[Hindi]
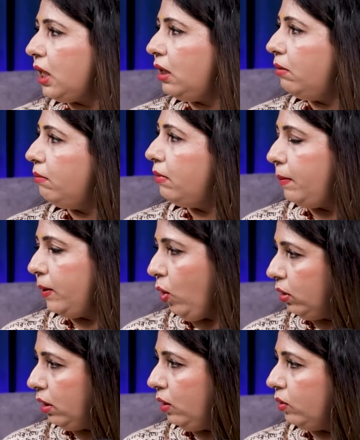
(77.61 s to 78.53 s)
के नंबर पे
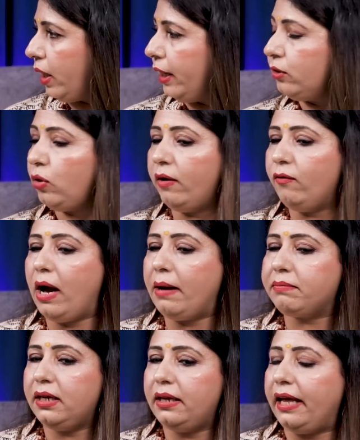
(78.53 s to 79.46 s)
टोटल हो रहा है तो अब वो
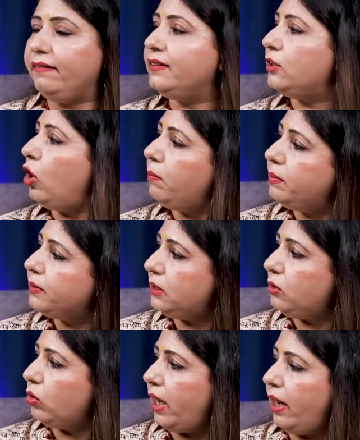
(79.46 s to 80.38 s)
आपकी लाइफ से
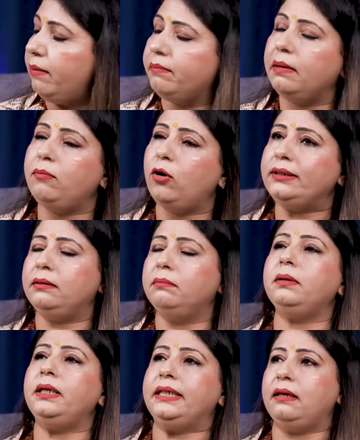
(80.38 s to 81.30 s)
ऑपोजिट हो गया ये बहुत
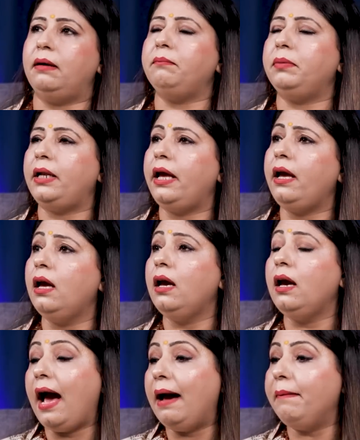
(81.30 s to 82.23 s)
सिंपल एग्जाम्पल है
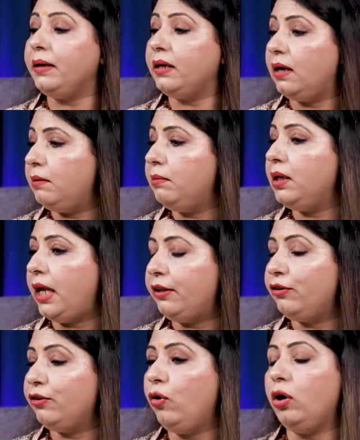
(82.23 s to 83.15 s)
आप एक घर में
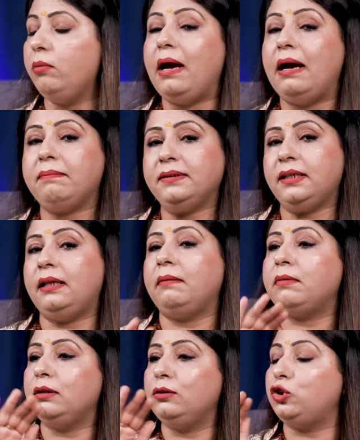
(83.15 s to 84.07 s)
रहते हो और मैं आपके साथ
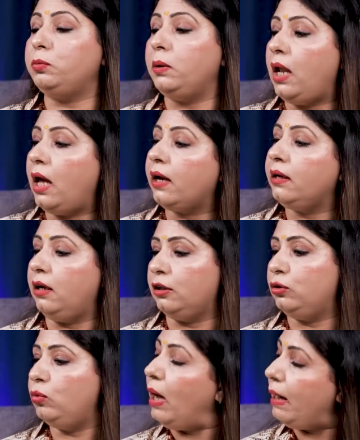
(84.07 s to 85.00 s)
आपका दुश्मन ला के रख
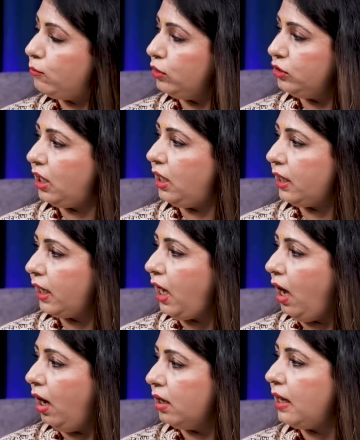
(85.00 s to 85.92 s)
दूँ आपको अच्छा
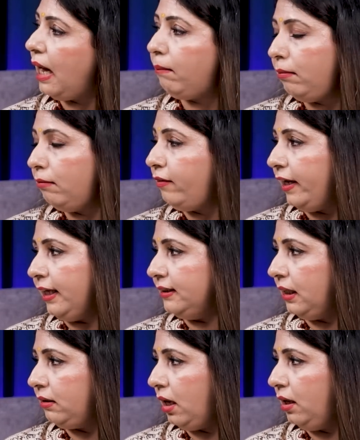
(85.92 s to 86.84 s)
लगेगा या अपने फ्रेंड के
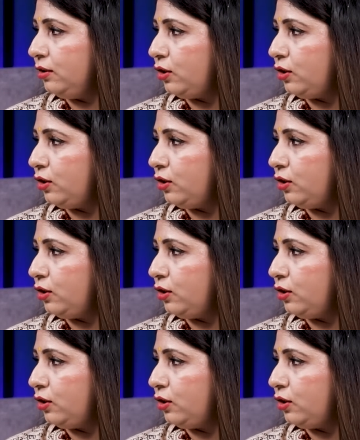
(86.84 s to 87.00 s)
साथ रहना